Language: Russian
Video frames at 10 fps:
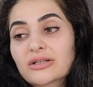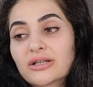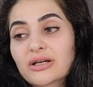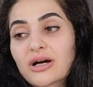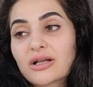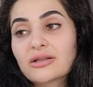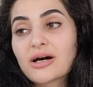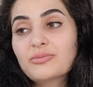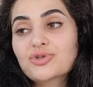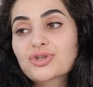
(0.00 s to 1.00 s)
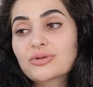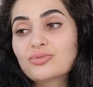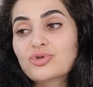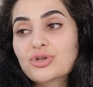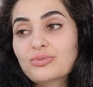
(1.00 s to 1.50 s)
когда такая дамочка
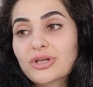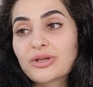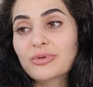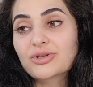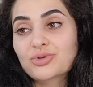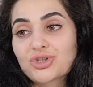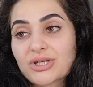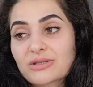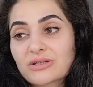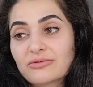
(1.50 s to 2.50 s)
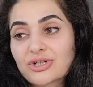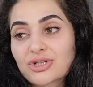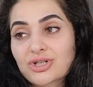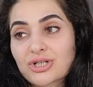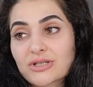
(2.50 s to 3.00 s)
будет принимать участие в
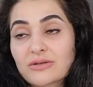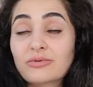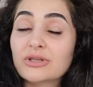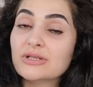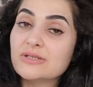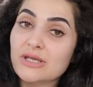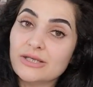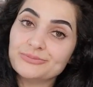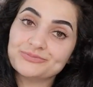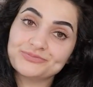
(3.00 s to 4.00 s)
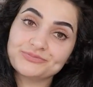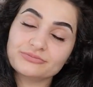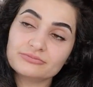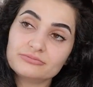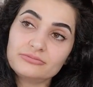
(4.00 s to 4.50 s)
вашей жизни в этот день.
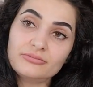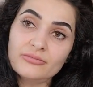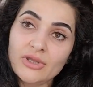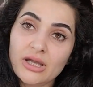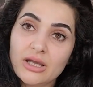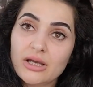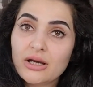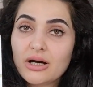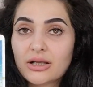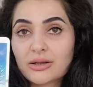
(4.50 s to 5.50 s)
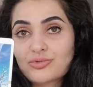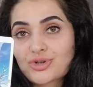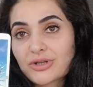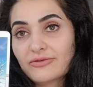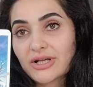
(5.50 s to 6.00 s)
Она
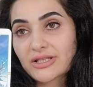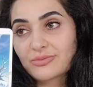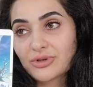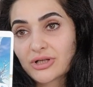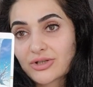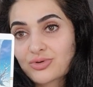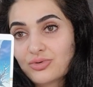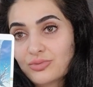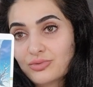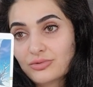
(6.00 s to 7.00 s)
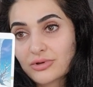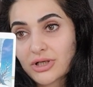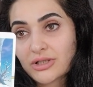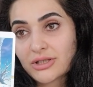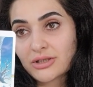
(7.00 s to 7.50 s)
может являться по гороскопу
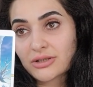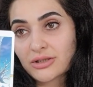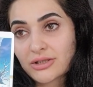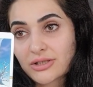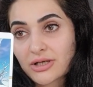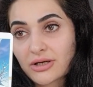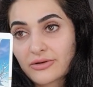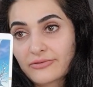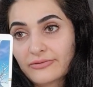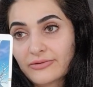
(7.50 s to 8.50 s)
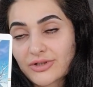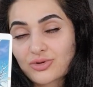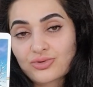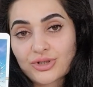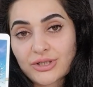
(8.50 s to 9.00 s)
один из знаков
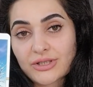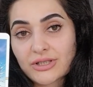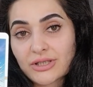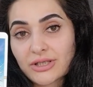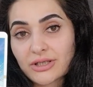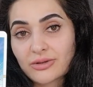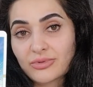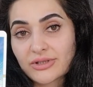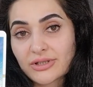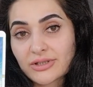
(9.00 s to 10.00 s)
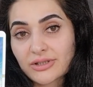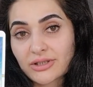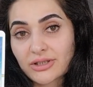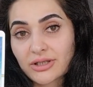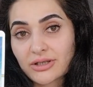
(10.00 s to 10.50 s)
воздушной стихии, это
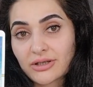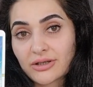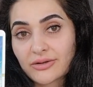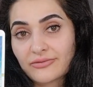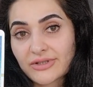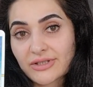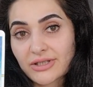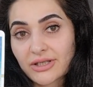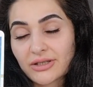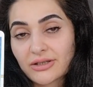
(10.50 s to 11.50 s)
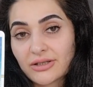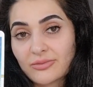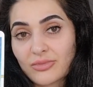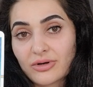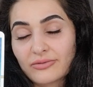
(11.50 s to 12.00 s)
близнецы, а, весы,
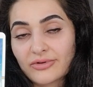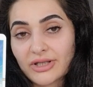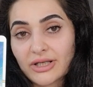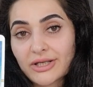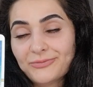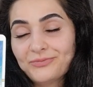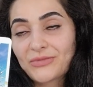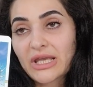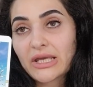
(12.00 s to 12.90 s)
либо водолей –